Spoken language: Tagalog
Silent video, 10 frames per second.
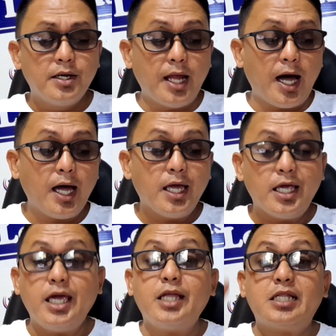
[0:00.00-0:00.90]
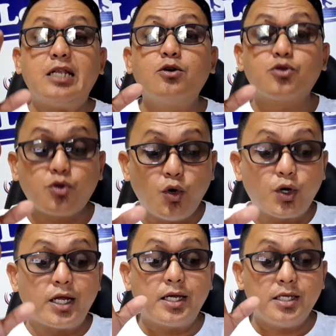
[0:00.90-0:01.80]
na
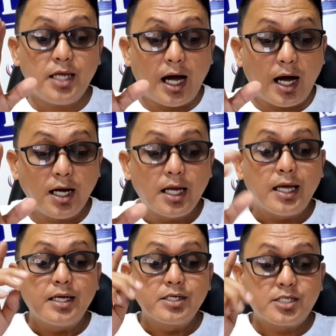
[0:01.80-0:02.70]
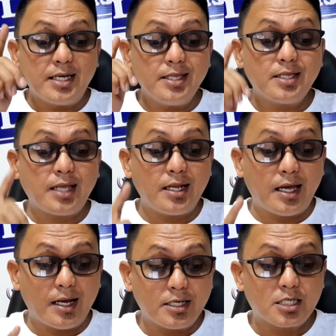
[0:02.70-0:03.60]
itinuturing niyang
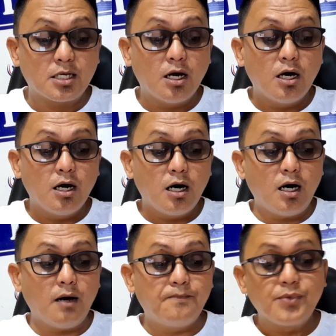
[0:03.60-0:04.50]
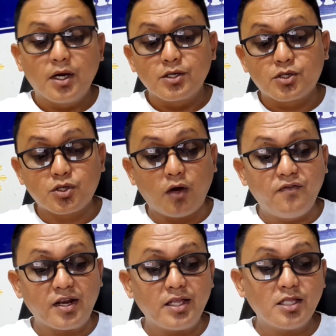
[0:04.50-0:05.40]
sentinels of
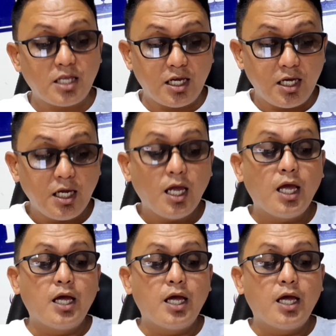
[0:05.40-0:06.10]
sovereignty